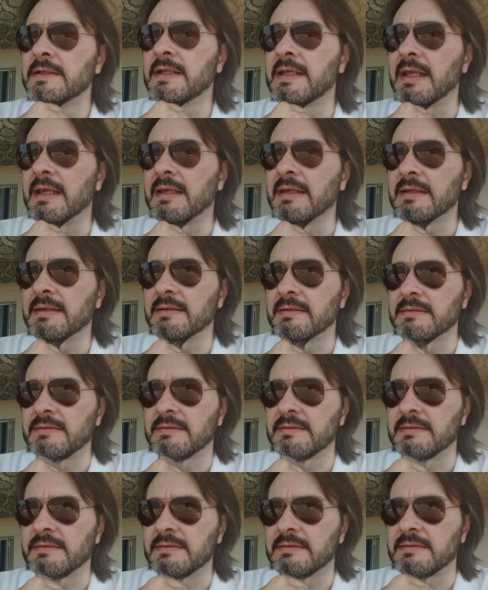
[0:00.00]
che
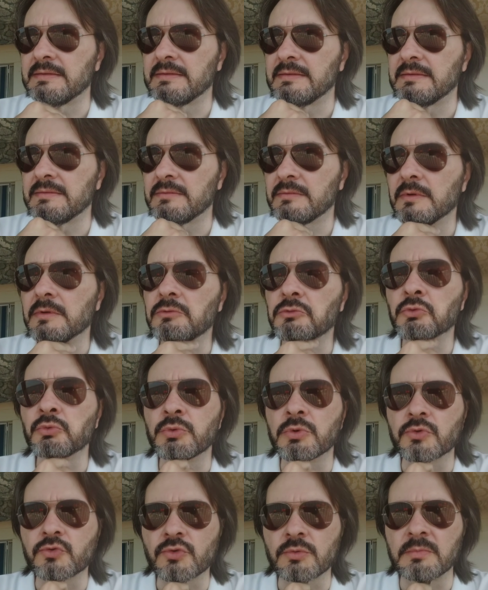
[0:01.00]
eh,
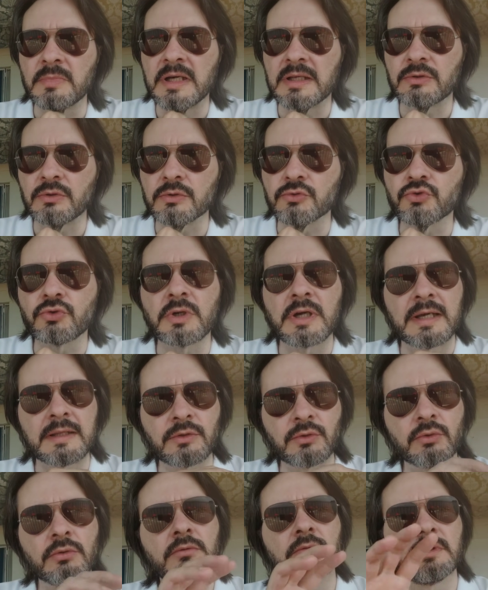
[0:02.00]
tutto sommato ha
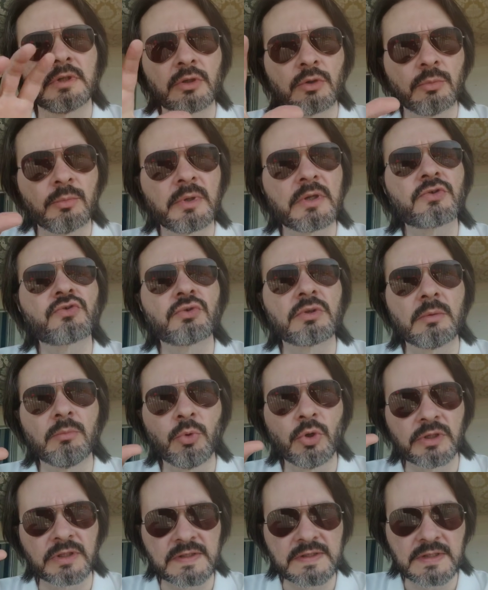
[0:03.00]
giocato nel complesso una
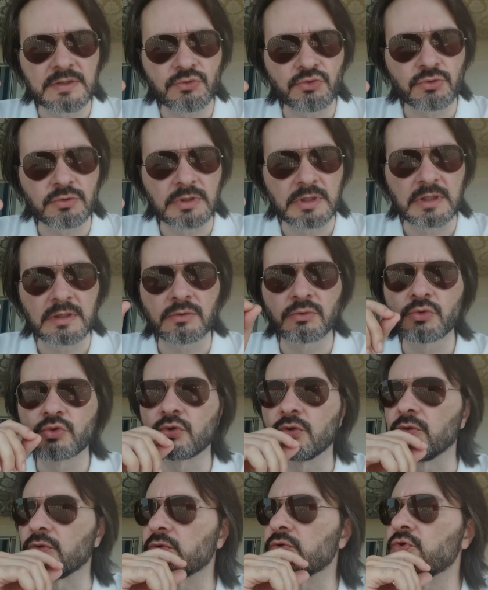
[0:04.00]
buona stagione l'anno
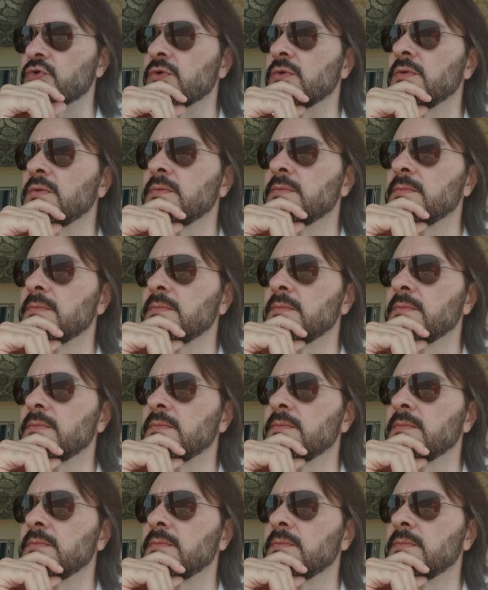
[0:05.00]
scorso,